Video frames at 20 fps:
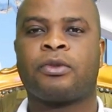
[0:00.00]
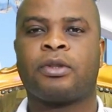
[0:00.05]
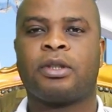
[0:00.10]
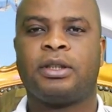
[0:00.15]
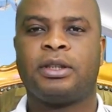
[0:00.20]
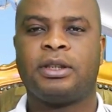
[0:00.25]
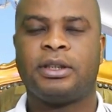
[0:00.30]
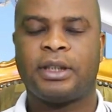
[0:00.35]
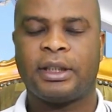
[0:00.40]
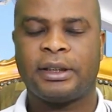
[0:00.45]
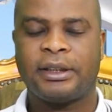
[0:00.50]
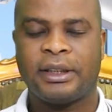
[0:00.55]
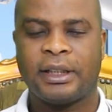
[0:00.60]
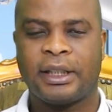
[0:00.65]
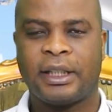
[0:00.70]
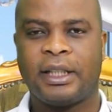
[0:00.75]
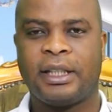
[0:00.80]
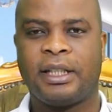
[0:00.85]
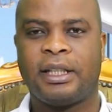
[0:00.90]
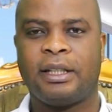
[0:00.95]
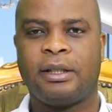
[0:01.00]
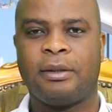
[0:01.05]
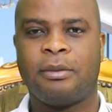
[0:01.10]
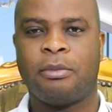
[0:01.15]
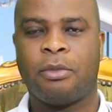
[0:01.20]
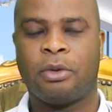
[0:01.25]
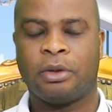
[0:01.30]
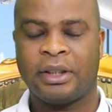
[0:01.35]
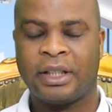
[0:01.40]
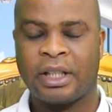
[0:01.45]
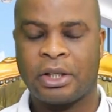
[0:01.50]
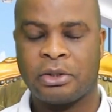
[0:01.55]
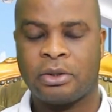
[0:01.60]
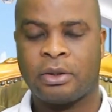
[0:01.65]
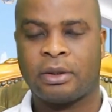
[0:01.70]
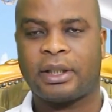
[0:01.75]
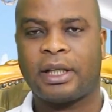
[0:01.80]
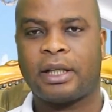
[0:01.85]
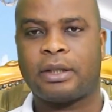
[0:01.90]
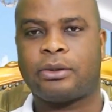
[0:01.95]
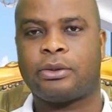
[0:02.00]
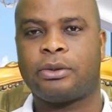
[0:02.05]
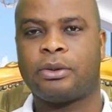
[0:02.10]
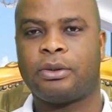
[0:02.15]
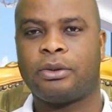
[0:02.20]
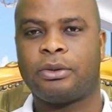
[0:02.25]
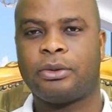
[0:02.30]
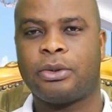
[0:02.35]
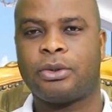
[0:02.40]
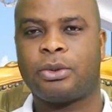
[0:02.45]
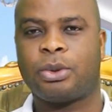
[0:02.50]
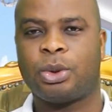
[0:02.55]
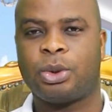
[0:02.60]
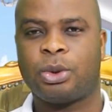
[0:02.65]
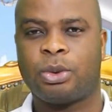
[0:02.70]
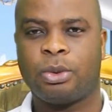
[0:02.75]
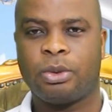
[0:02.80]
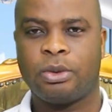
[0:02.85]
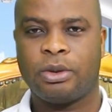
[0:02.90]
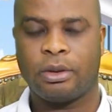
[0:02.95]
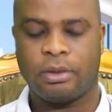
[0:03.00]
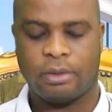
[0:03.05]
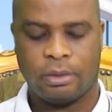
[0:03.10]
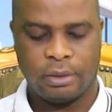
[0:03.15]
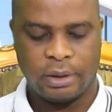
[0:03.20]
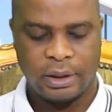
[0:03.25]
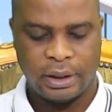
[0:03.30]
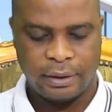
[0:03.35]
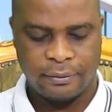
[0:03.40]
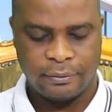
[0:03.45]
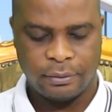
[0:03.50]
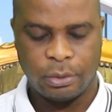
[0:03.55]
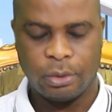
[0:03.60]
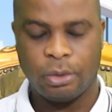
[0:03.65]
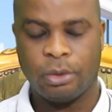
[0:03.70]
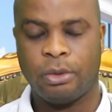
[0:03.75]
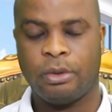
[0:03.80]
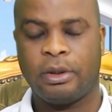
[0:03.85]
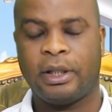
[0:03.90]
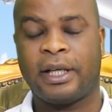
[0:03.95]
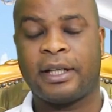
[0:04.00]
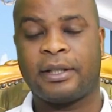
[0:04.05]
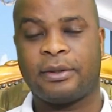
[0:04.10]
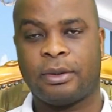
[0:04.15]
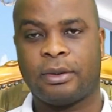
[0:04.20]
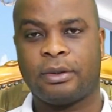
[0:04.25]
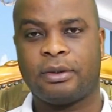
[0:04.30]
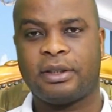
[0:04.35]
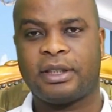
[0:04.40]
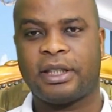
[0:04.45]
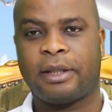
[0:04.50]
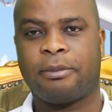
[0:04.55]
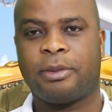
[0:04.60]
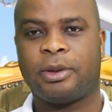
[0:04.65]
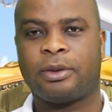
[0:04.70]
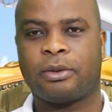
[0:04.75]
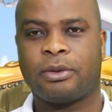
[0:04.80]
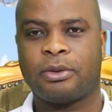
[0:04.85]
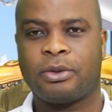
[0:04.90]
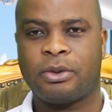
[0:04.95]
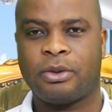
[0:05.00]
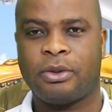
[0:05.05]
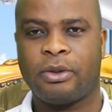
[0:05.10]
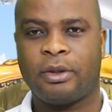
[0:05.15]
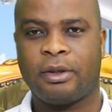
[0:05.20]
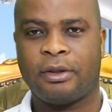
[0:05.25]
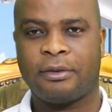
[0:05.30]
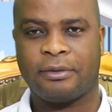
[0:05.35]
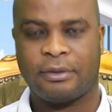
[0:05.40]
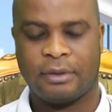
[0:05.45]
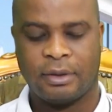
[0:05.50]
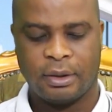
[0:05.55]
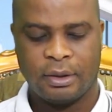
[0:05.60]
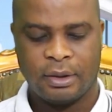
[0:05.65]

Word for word: J'ai tiré mon exhortation de ce jour dans le livre de l'exode chapitre 19.